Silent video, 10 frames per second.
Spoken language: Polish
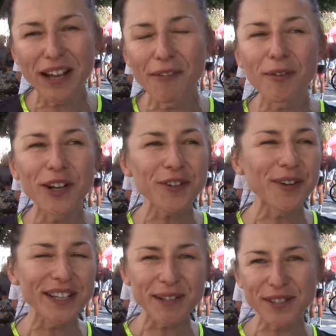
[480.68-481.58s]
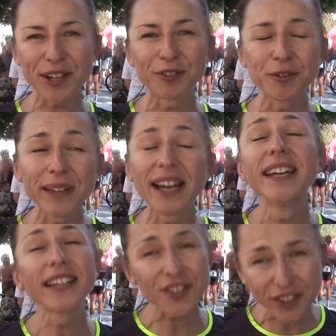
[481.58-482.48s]
w kawałeczku, ale jestem z tego dumna,
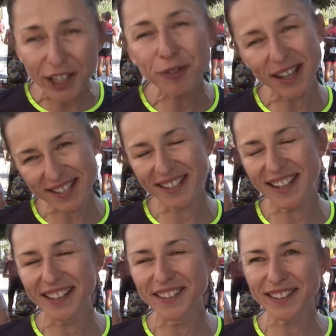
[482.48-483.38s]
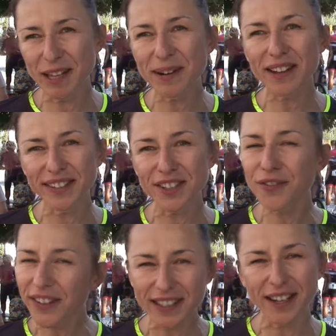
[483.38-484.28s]
także gratulacje dla nich. Naprawdę
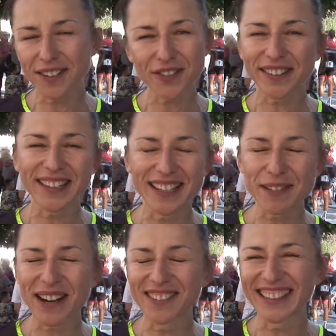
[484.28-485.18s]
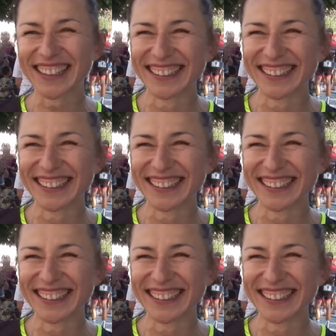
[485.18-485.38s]
świetna, świetna sprawa.